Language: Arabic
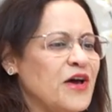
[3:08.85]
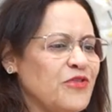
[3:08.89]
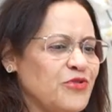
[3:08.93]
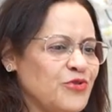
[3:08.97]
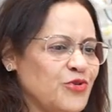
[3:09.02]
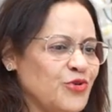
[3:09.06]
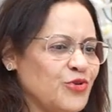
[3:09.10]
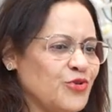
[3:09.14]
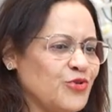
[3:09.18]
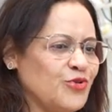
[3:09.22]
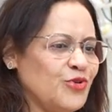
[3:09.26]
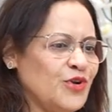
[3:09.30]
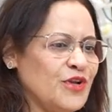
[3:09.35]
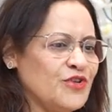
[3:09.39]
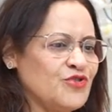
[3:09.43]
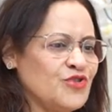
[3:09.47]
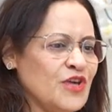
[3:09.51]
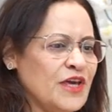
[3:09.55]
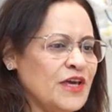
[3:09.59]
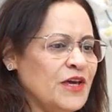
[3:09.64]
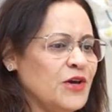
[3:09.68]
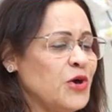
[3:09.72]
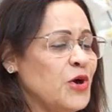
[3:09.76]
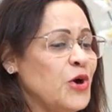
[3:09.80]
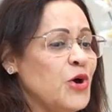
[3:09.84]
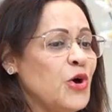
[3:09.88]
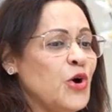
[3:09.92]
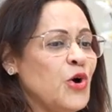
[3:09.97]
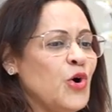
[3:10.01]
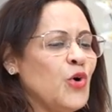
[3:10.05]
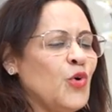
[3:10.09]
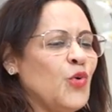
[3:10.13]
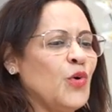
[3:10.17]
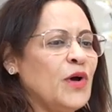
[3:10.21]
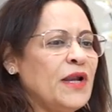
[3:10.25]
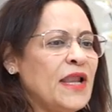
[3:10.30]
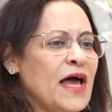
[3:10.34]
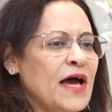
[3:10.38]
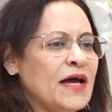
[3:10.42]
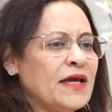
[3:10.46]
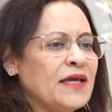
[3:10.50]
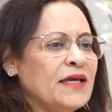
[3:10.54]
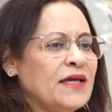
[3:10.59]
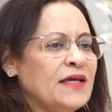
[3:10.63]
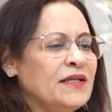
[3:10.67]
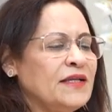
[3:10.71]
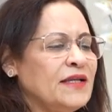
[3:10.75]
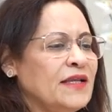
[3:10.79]
اذكر كل شيء
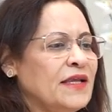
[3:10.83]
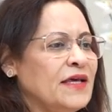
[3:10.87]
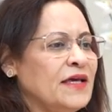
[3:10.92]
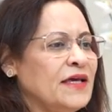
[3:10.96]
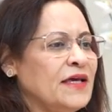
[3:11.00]
ولكن